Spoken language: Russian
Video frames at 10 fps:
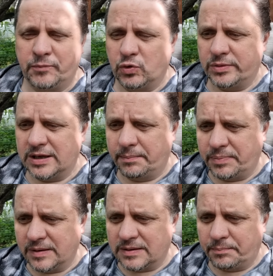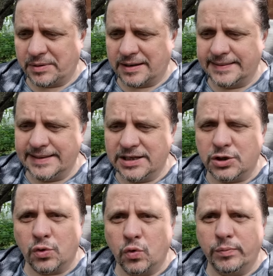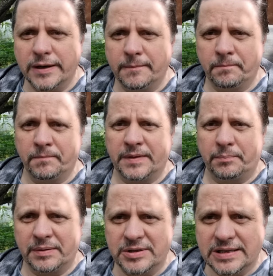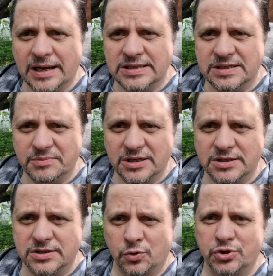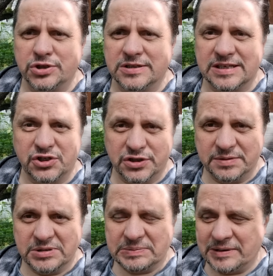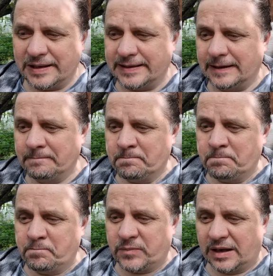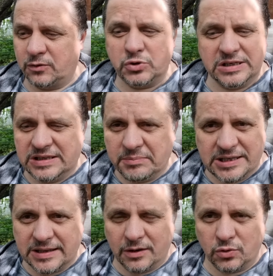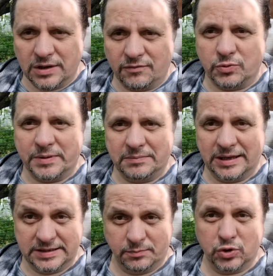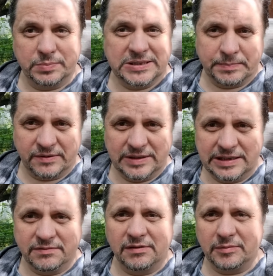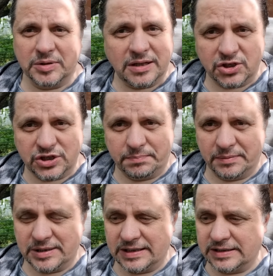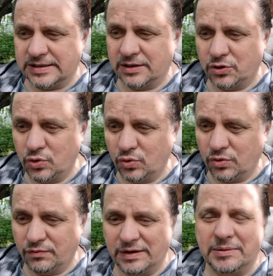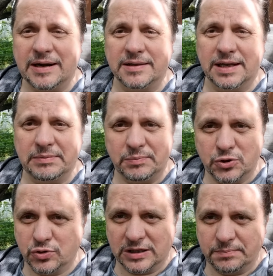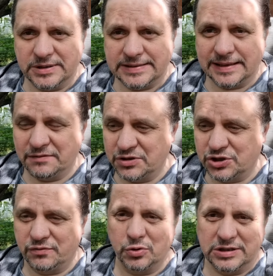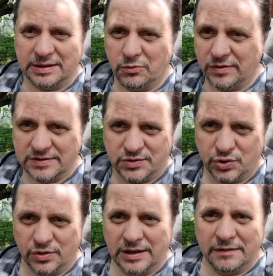у меня это прогнили трубы, поменяйте мне их срочно, значит, за бесплатно люди не меняют, да, вот понимаете, может быть справедливо, вам должны поменять, но вам годами пишут отписки, и вы живете там, у вас все,